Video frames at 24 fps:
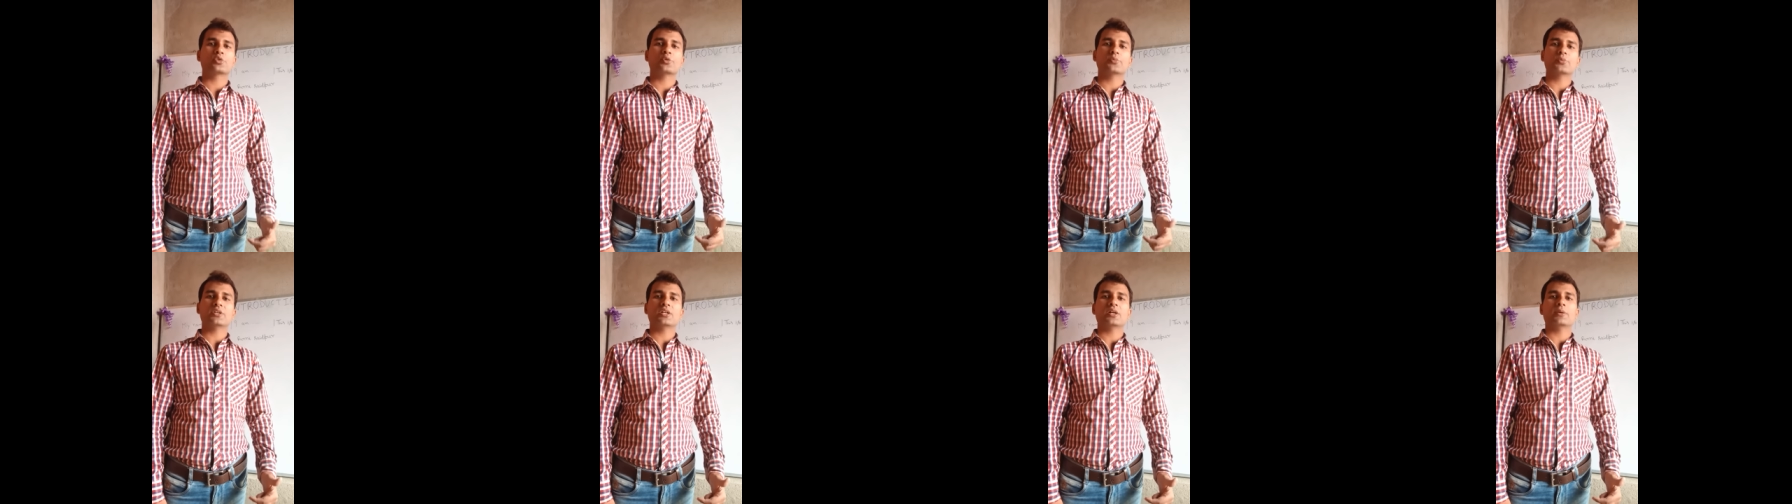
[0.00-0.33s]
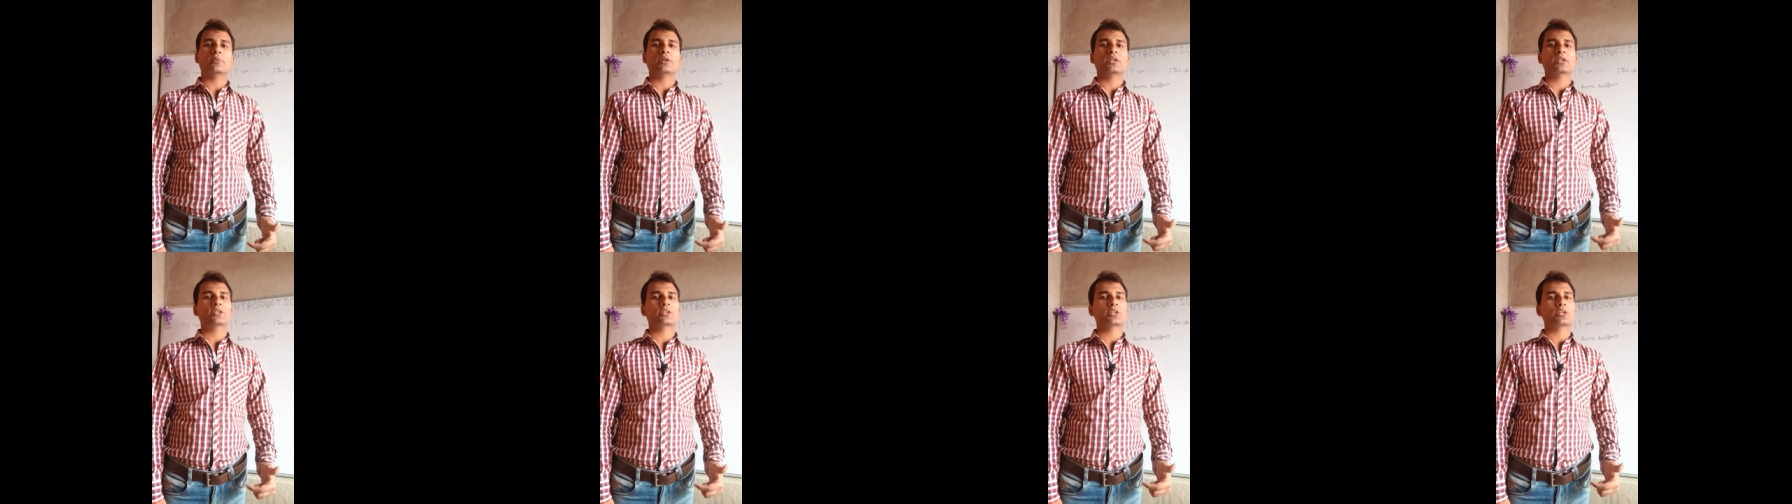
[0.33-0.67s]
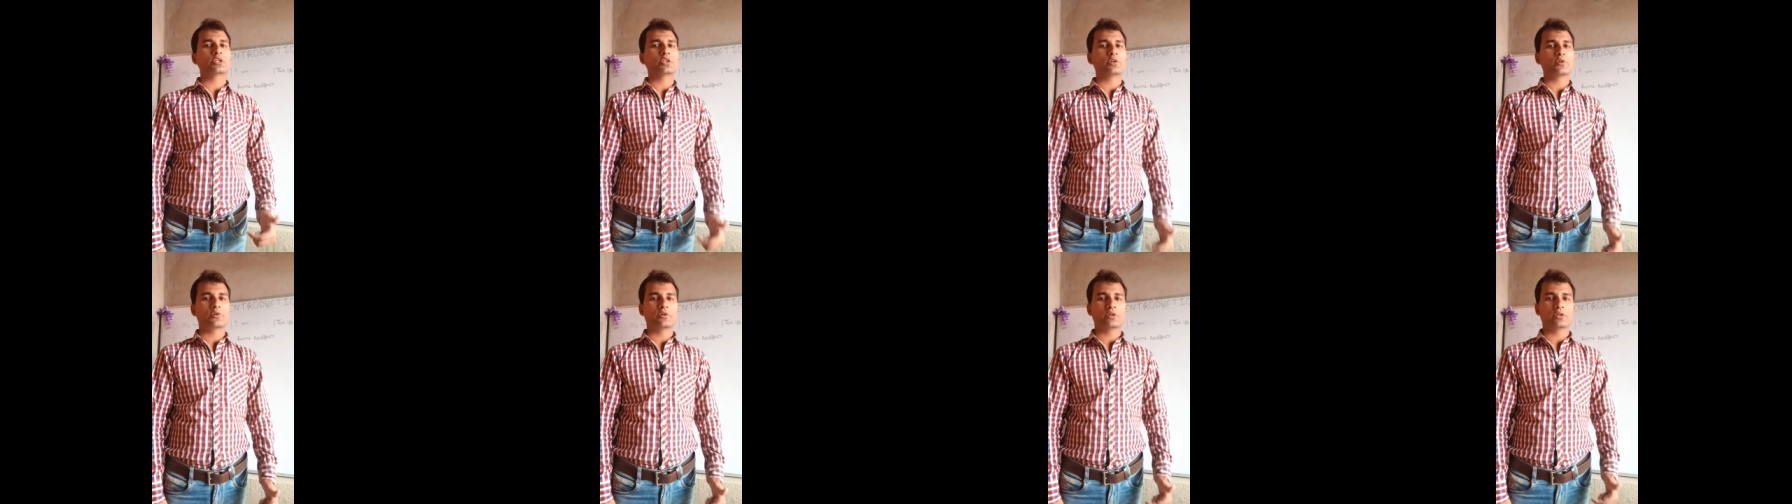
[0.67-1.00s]
जो भी हमारे
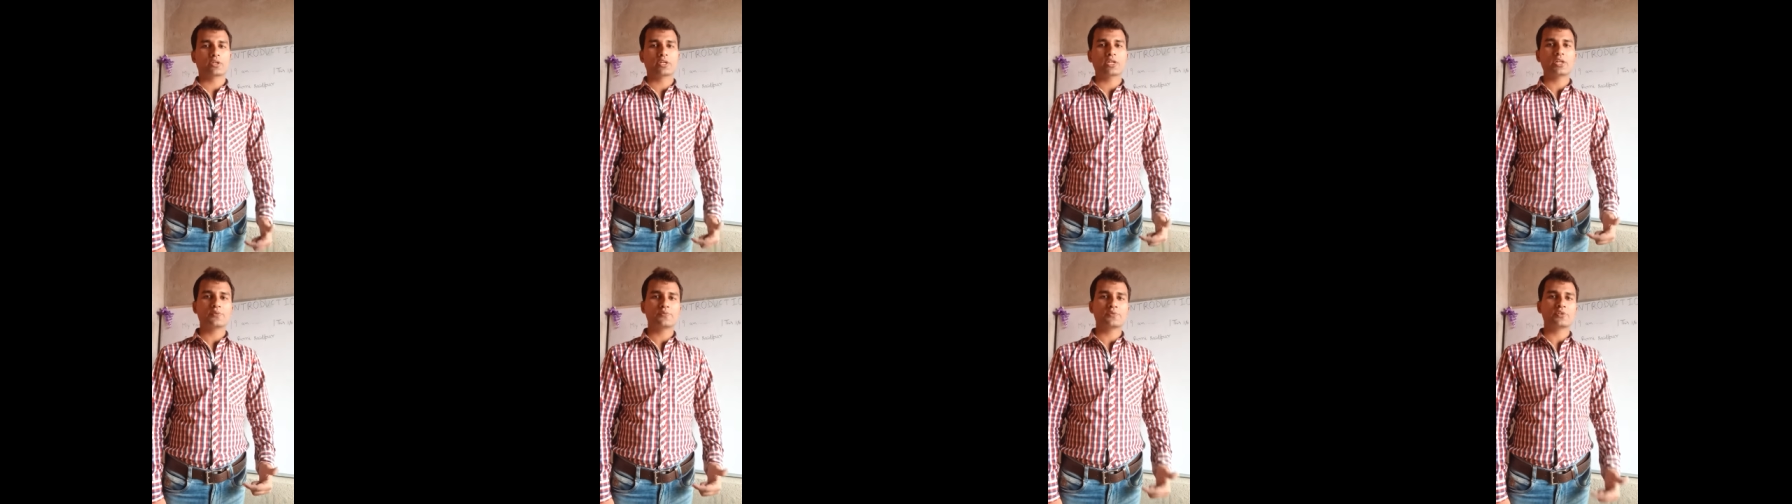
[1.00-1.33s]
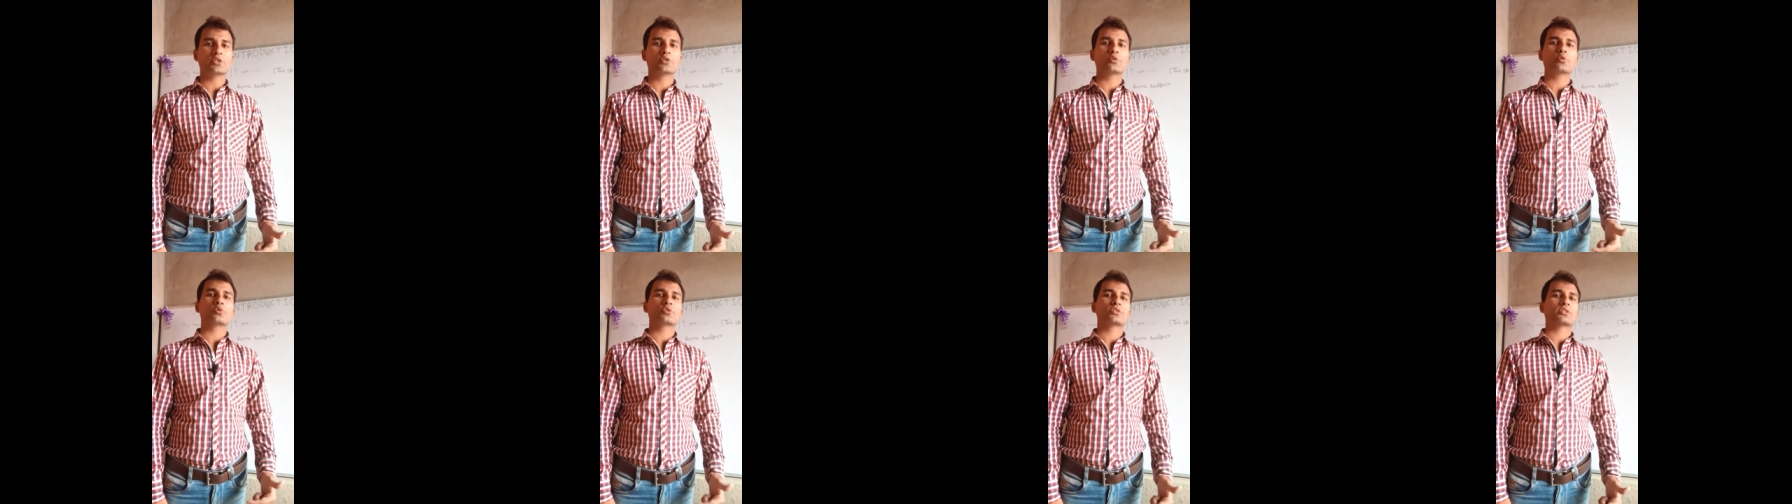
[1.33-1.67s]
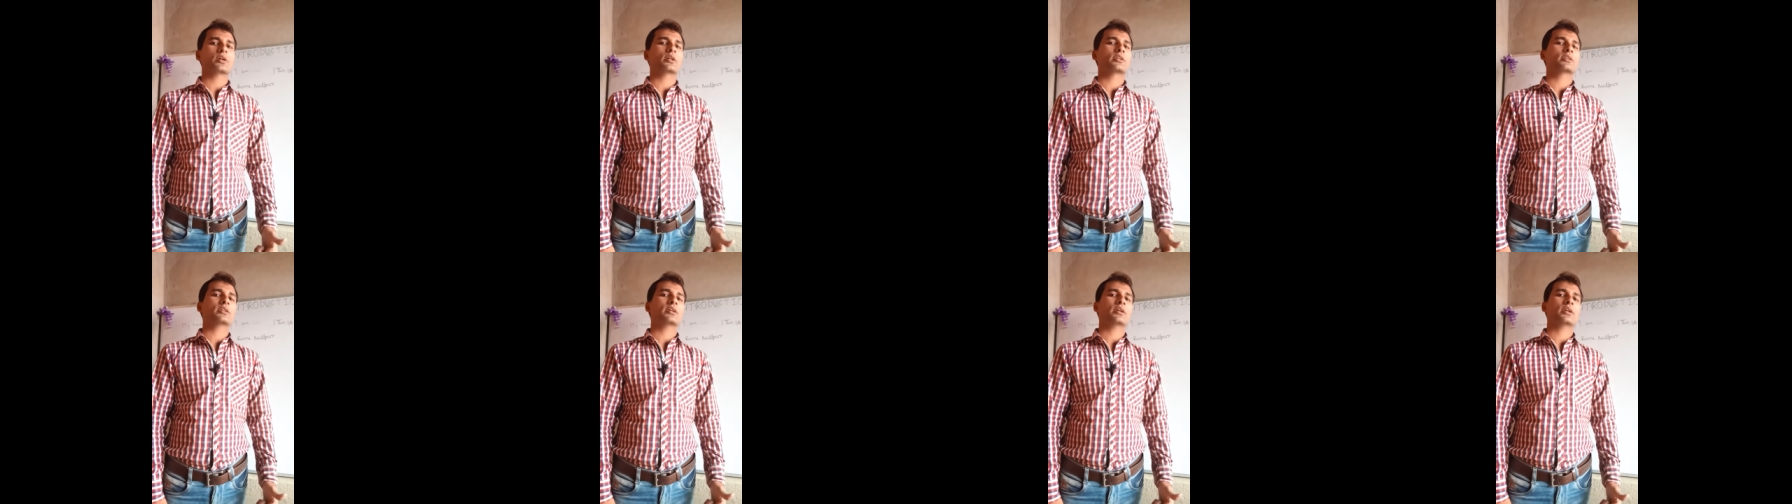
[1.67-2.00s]
नई वीडियोज़
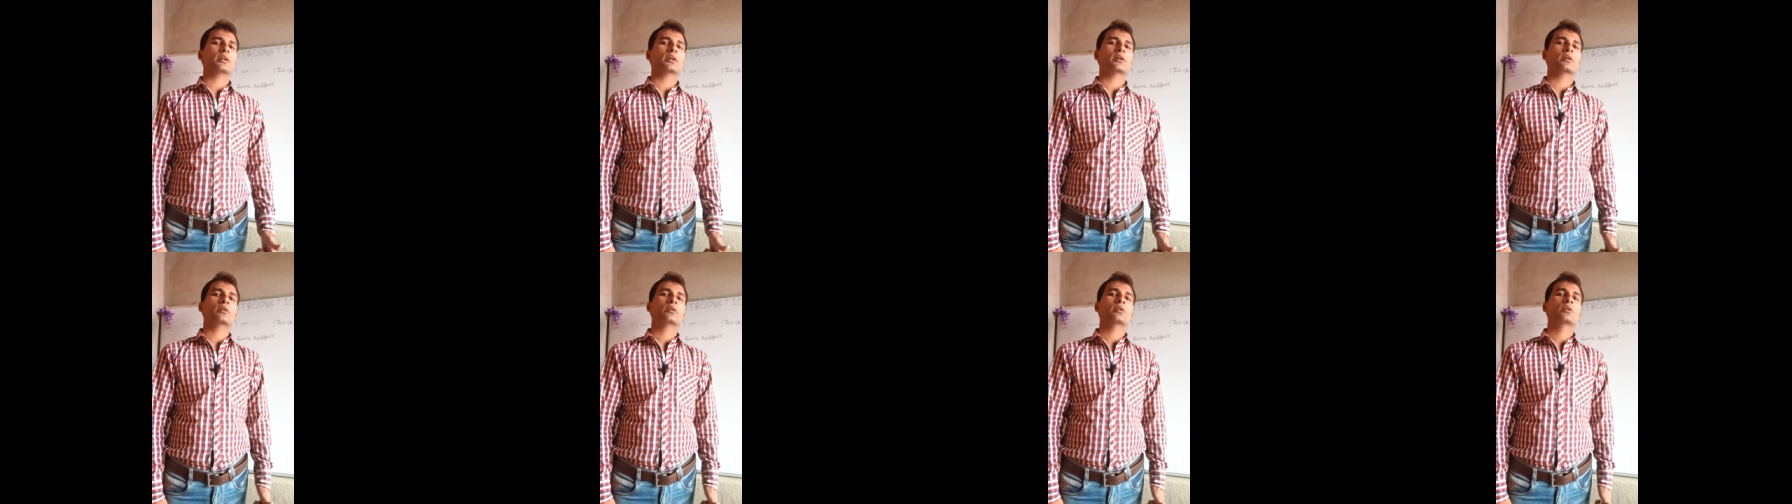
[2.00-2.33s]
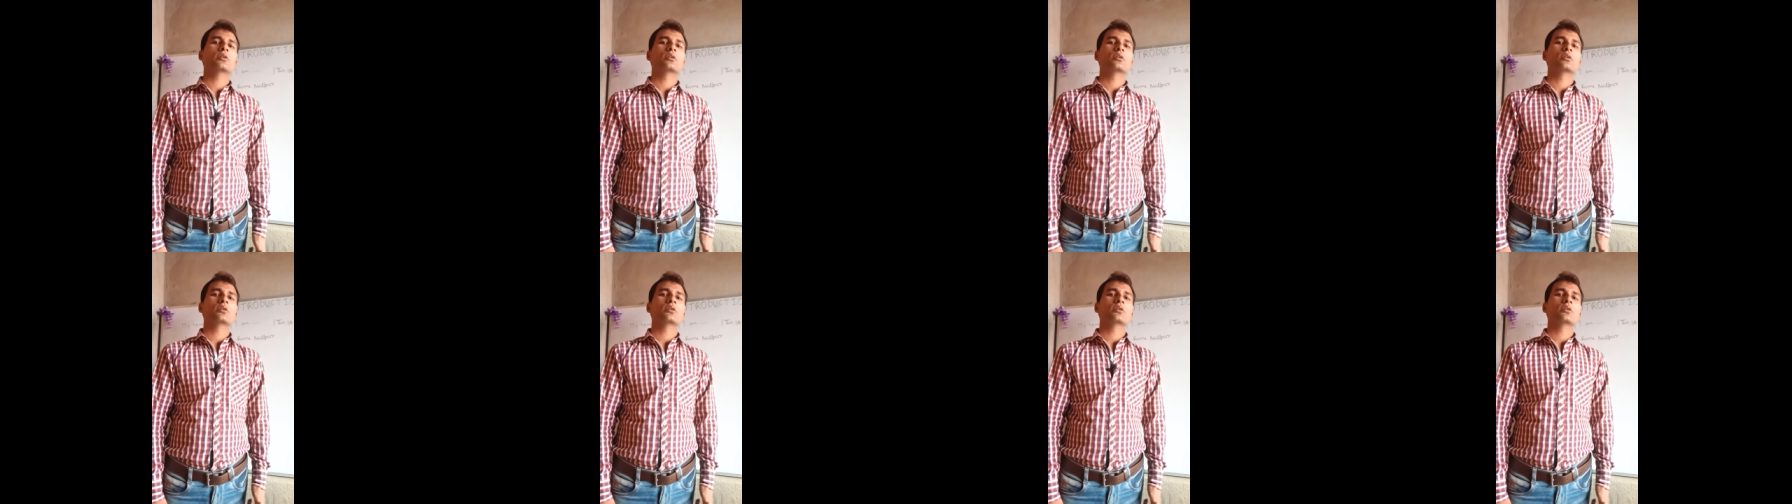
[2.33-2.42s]
आते हैं